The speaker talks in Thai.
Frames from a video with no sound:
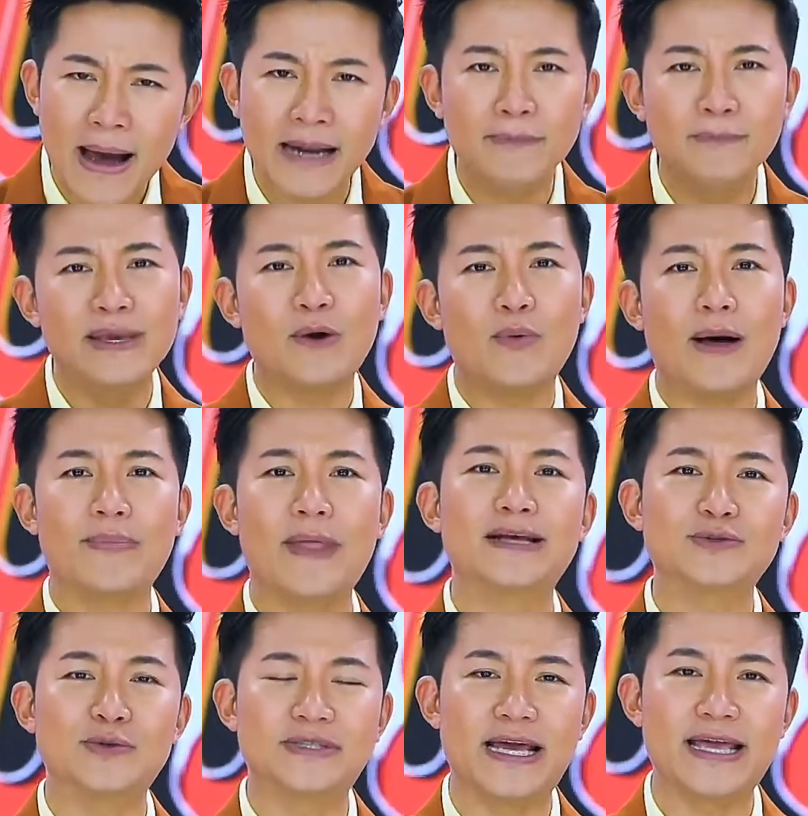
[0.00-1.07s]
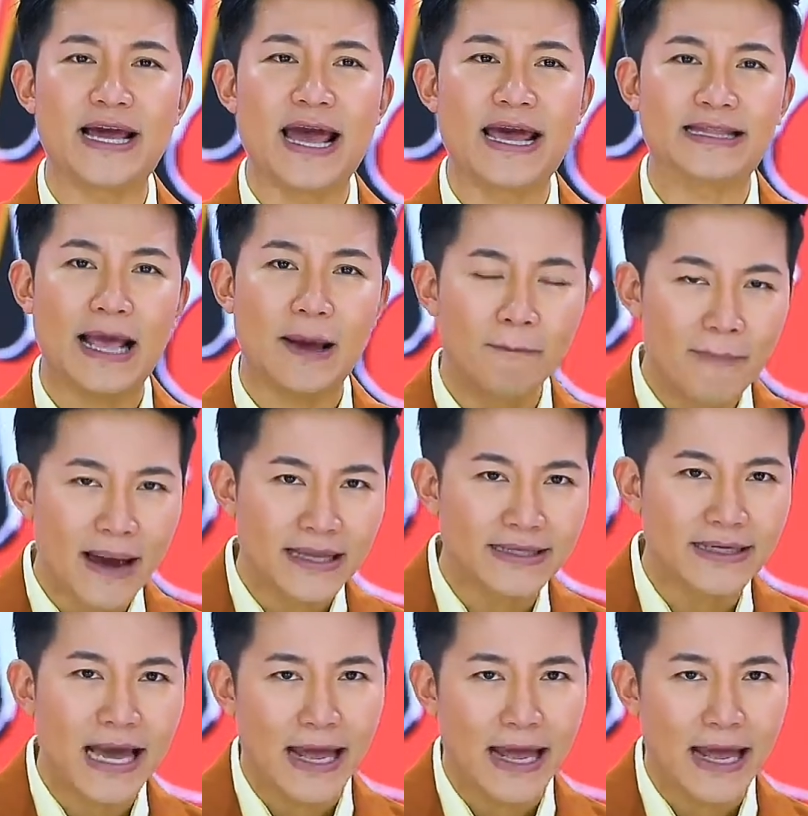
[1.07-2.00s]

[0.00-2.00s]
มันมีความน่าสนใจยังไงทำไม